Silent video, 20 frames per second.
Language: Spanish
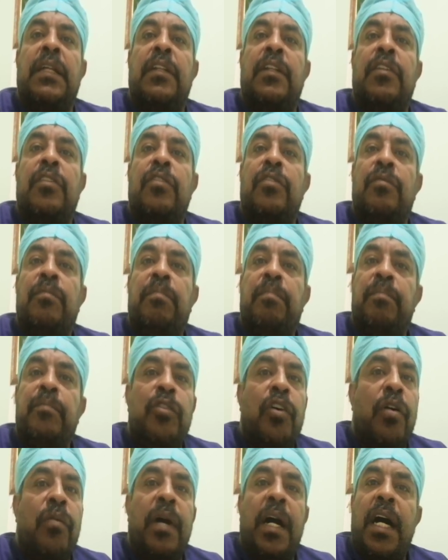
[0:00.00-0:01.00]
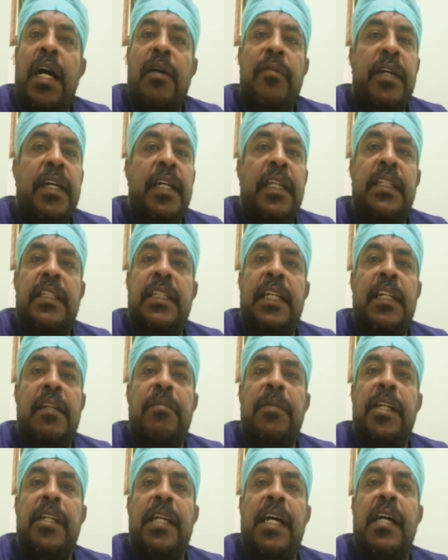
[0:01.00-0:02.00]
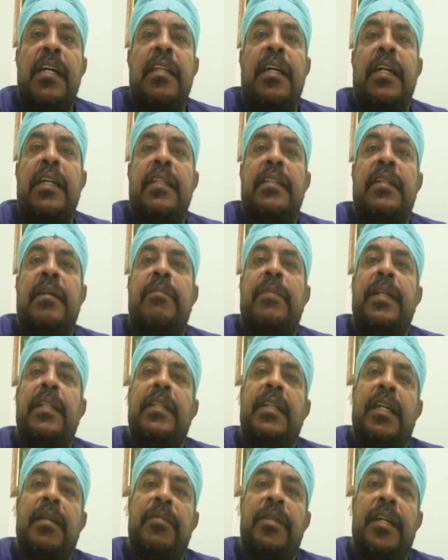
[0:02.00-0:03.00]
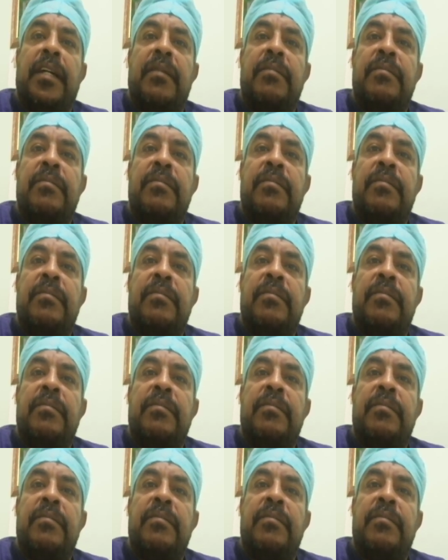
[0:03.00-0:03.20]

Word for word: no va a haber terminada esta pandemia.